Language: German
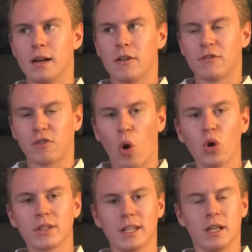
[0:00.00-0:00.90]

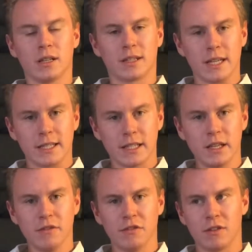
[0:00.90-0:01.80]
fruchtig,
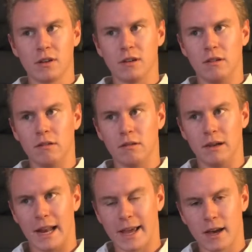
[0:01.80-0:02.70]
intensiv,
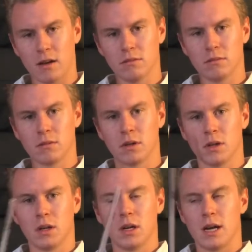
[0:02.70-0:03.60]
lecker,
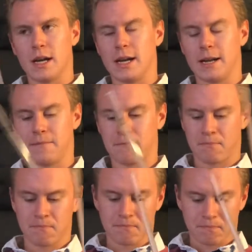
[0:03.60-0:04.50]

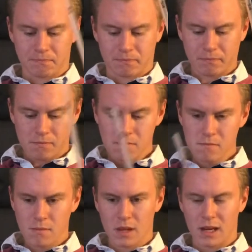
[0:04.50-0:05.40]
ähm,
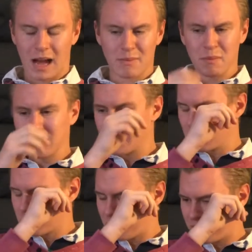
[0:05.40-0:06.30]
aber ein
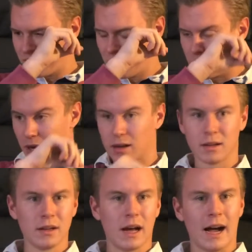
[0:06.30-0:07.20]
bisschen undefinierbar.
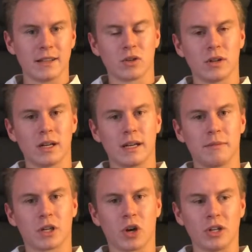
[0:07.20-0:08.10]
Also ähm,
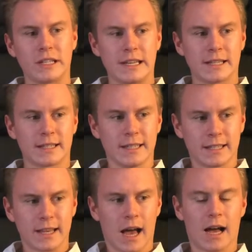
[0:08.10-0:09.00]
ich könnte jetzt
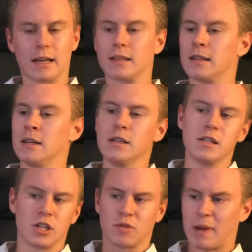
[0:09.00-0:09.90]
nicht sagen,
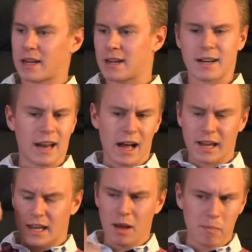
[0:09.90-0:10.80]
ich schmecke eine klare
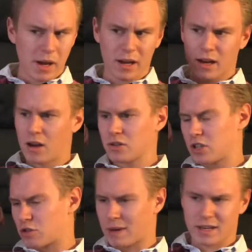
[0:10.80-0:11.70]
Erdbeere raus,
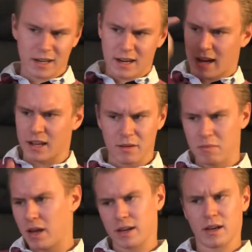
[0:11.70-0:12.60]
ich schmecke eine klare
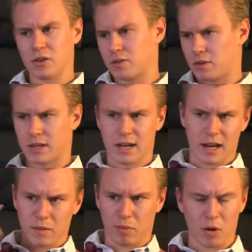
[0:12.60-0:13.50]
Himbeere raus und eine
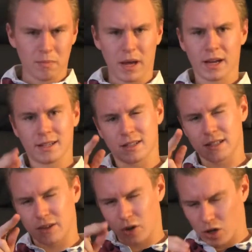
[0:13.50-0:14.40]
klare Brombeere.
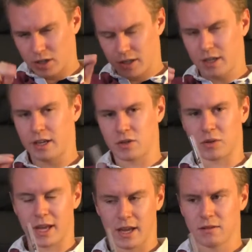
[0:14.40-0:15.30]
Das könnte die
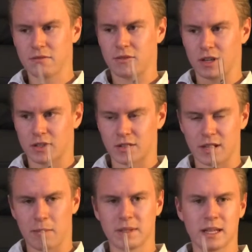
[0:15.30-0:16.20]
Richtung gehen. Von der
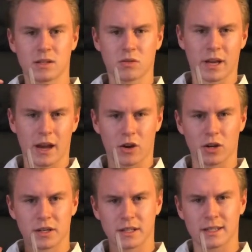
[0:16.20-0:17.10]
Zusammensetzung her
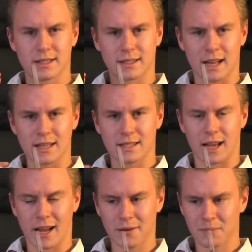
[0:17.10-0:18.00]
könnte es das
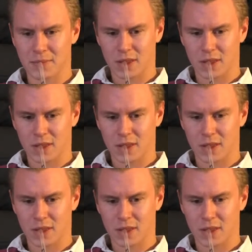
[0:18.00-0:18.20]
sein.